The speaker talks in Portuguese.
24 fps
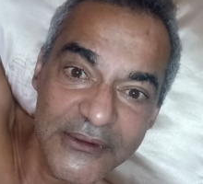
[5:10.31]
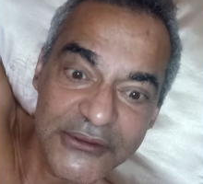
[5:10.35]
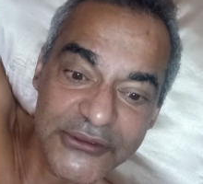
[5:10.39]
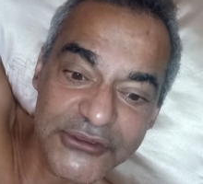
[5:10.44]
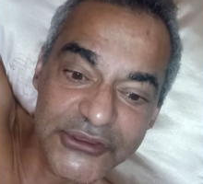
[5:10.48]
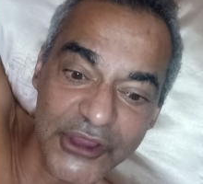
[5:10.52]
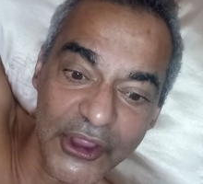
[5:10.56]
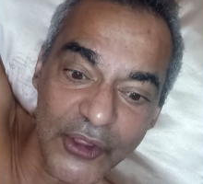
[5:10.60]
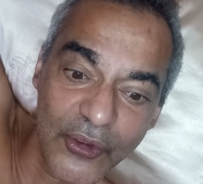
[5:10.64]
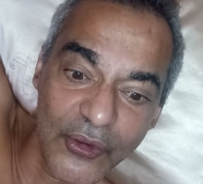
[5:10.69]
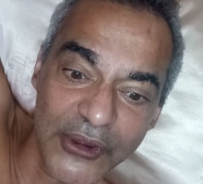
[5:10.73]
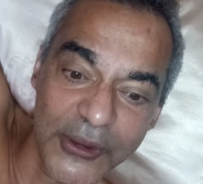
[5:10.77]

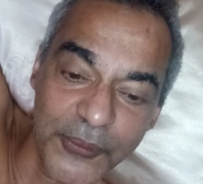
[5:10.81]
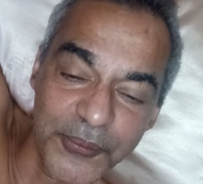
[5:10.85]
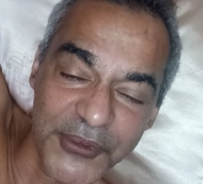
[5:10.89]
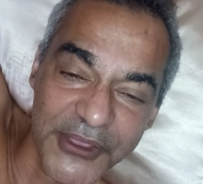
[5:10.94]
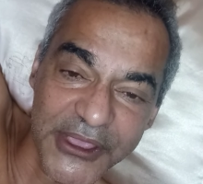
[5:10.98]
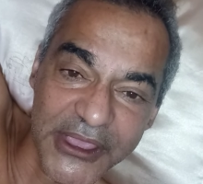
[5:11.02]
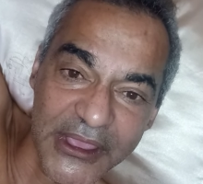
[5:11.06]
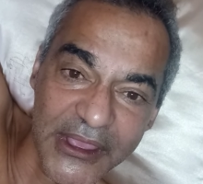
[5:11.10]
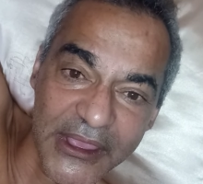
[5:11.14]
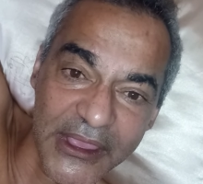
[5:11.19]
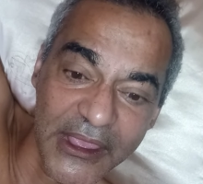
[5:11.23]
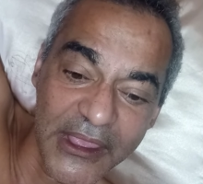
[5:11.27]
Chegou na
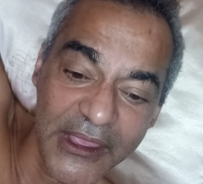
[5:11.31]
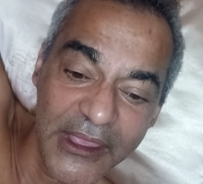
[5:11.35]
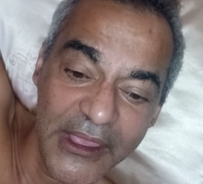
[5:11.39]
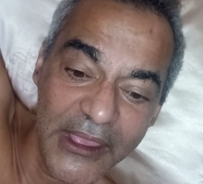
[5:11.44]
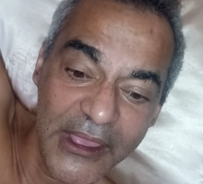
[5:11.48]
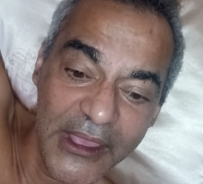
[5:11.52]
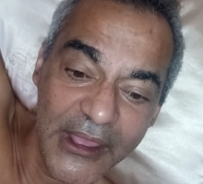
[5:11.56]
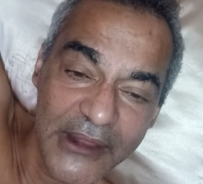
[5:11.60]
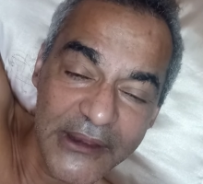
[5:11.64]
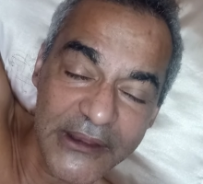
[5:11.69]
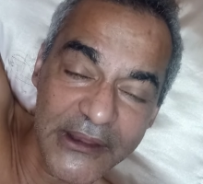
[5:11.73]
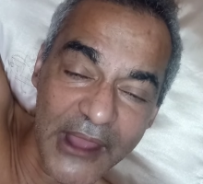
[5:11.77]
pequena,
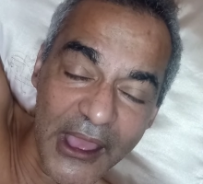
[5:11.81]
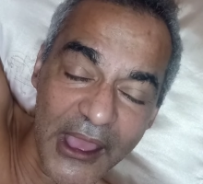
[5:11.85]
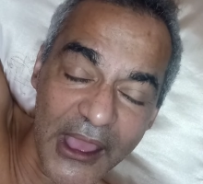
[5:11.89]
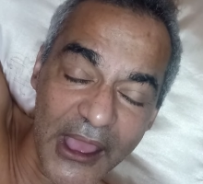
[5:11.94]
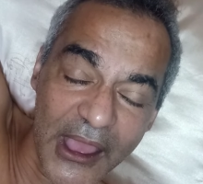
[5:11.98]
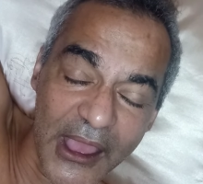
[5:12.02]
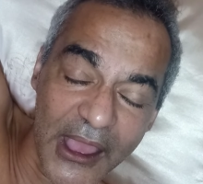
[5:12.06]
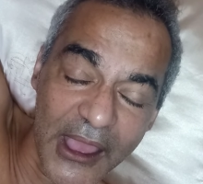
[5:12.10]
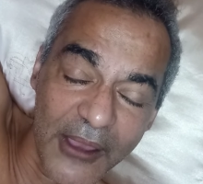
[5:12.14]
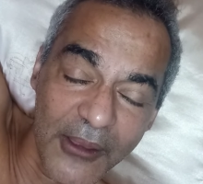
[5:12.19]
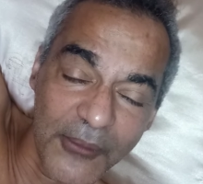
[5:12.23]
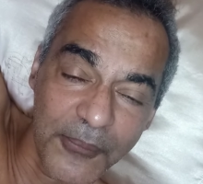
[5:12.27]

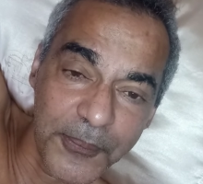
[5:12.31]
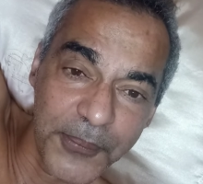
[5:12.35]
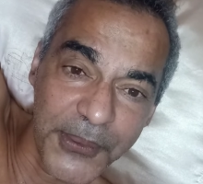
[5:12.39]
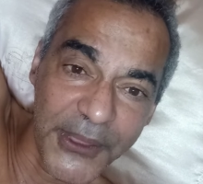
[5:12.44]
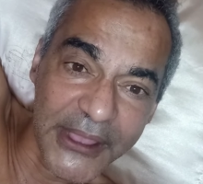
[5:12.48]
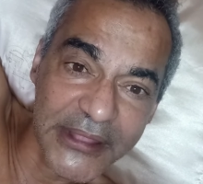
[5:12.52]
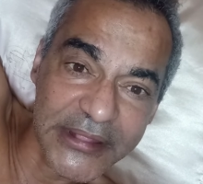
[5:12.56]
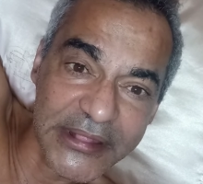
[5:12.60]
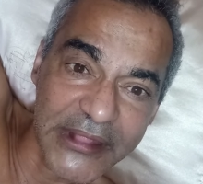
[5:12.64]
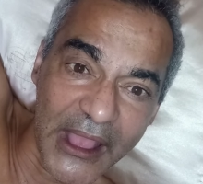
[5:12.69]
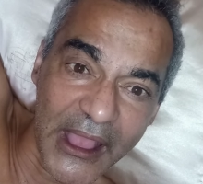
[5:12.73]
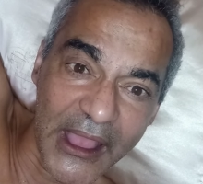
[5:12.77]
na
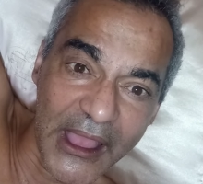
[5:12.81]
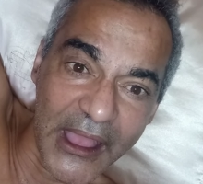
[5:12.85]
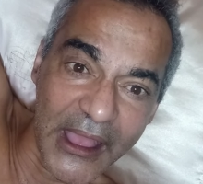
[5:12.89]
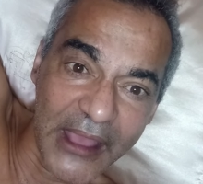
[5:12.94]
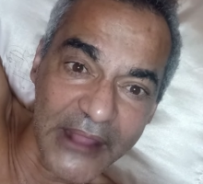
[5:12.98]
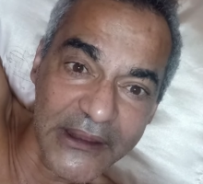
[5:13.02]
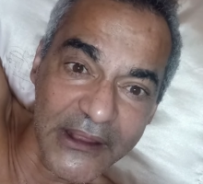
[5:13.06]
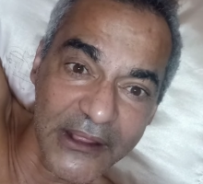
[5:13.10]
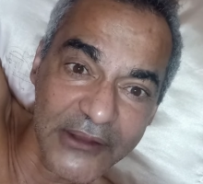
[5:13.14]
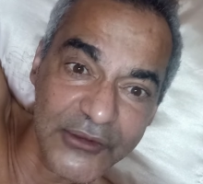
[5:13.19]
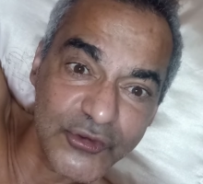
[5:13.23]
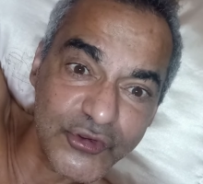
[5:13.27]
pé da
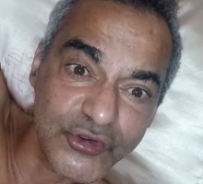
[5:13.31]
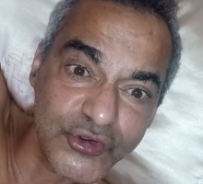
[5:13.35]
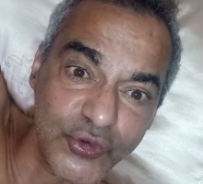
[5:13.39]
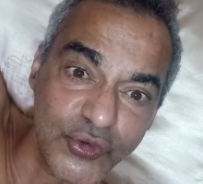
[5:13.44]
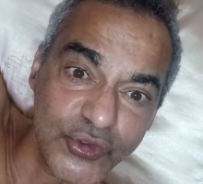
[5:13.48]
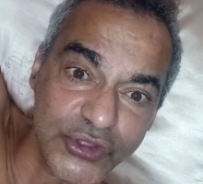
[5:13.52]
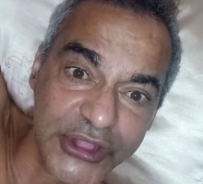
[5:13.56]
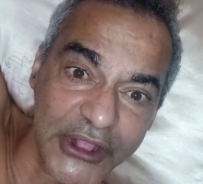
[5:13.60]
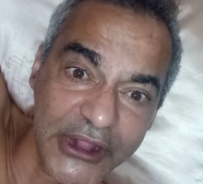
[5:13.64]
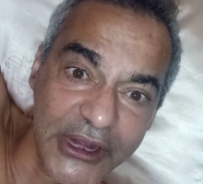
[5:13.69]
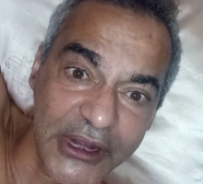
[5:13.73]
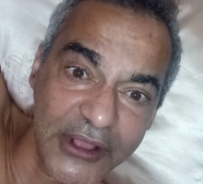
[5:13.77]
área, não
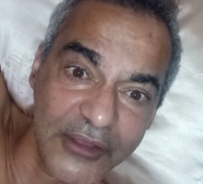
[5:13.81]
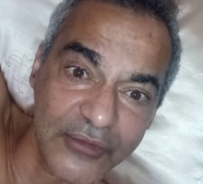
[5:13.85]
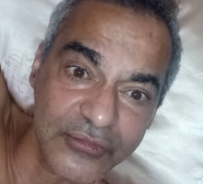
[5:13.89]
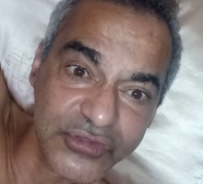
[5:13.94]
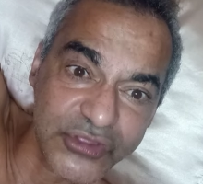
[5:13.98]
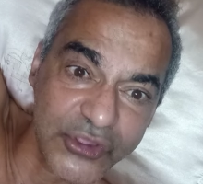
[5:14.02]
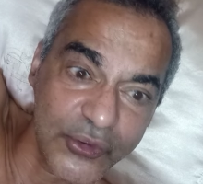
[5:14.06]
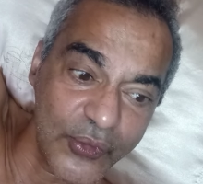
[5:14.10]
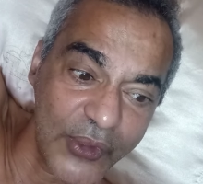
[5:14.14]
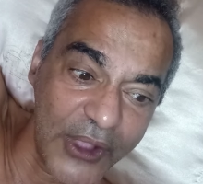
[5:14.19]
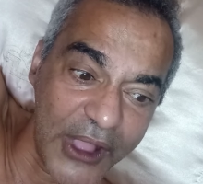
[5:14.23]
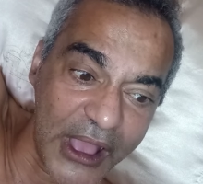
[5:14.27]
chuta não,
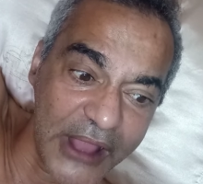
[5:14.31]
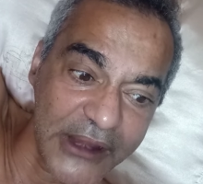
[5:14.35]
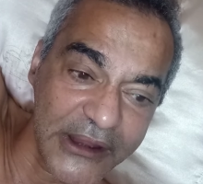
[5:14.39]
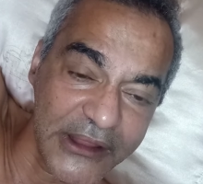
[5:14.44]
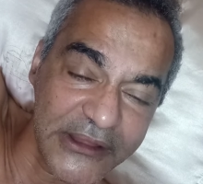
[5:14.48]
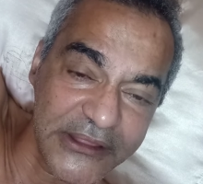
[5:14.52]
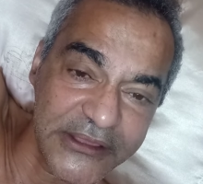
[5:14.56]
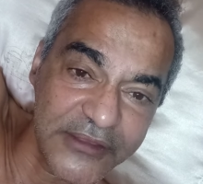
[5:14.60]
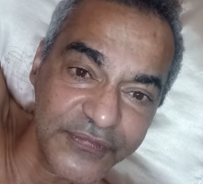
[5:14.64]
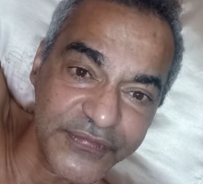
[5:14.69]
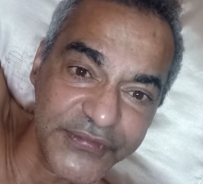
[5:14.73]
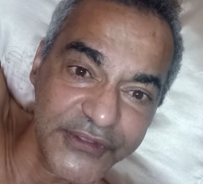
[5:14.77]
tem um cara
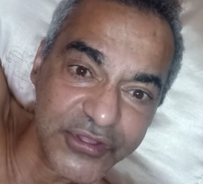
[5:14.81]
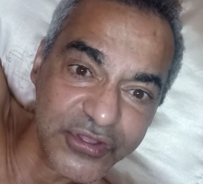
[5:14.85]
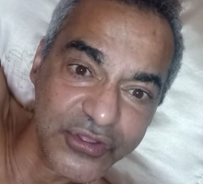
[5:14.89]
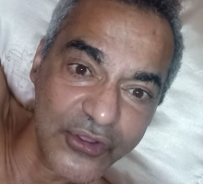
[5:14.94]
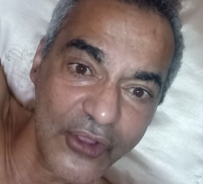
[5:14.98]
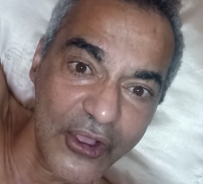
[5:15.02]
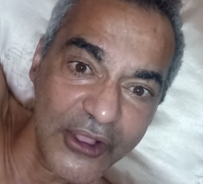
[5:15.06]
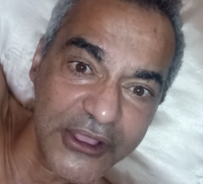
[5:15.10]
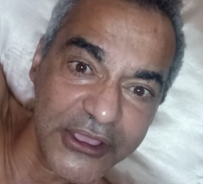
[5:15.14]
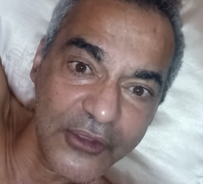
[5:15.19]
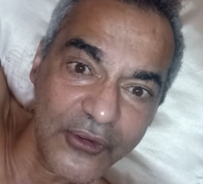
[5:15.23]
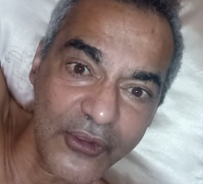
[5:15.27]
ali, você
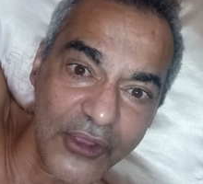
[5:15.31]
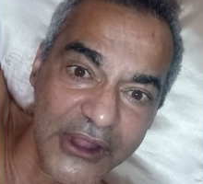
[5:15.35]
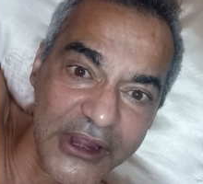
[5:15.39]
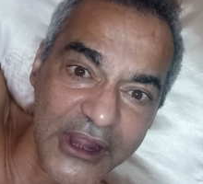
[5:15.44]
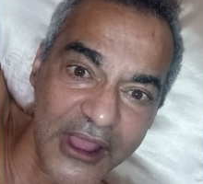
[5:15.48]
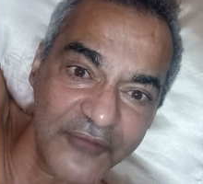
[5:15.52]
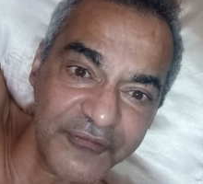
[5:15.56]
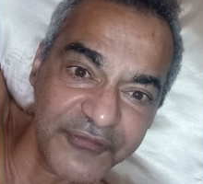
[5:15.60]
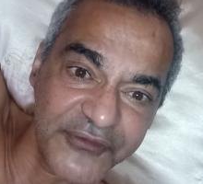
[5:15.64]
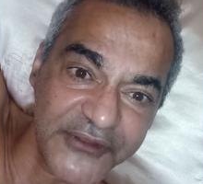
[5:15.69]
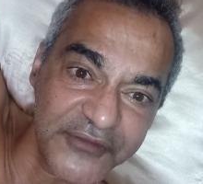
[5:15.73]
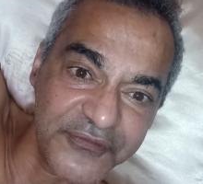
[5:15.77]
toca e corre
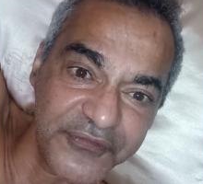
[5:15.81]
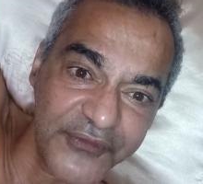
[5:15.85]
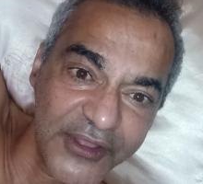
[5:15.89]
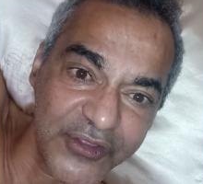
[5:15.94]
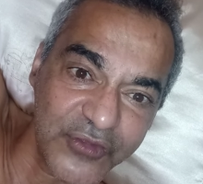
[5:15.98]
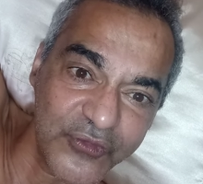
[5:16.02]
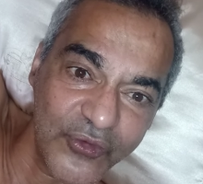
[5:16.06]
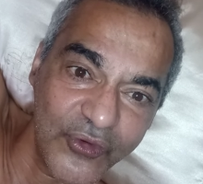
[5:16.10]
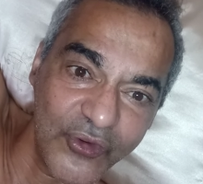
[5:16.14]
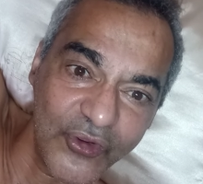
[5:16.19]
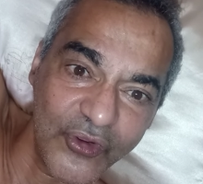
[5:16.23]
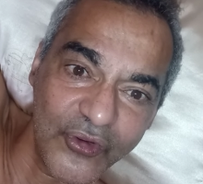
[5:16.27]
na frente e faz
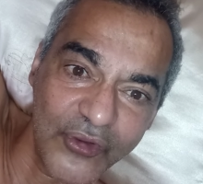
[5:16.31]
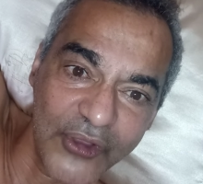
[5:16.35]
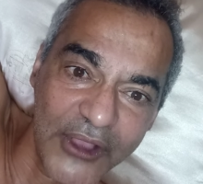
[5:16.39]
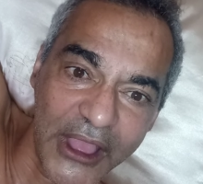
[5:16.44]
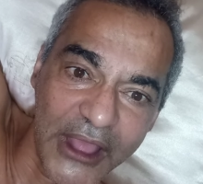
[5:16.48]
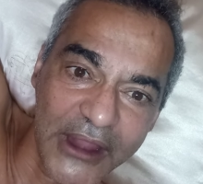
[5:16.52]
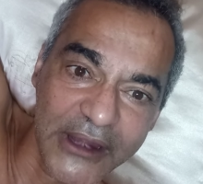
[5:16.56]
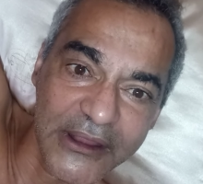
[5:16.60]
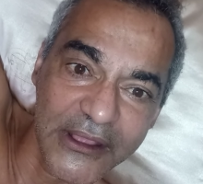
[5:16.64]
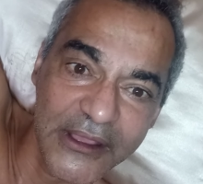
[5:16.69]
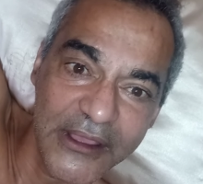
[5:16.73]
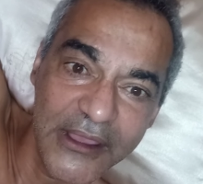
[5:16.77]
o gol, cara.